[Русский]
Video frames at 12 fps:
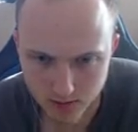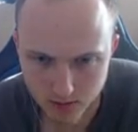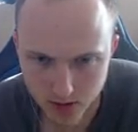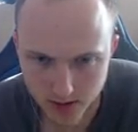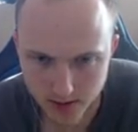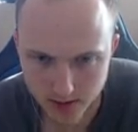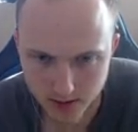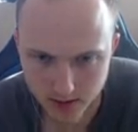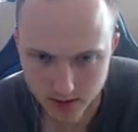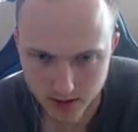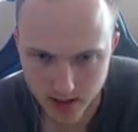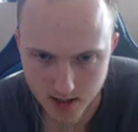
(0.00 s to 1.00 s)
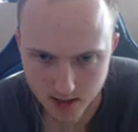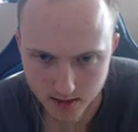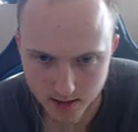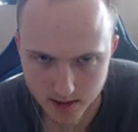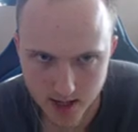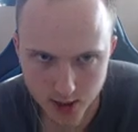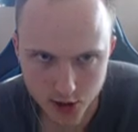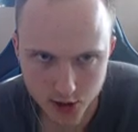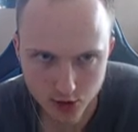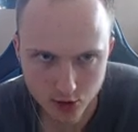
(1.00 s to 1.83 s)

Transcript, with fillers: быть. Так, дальше,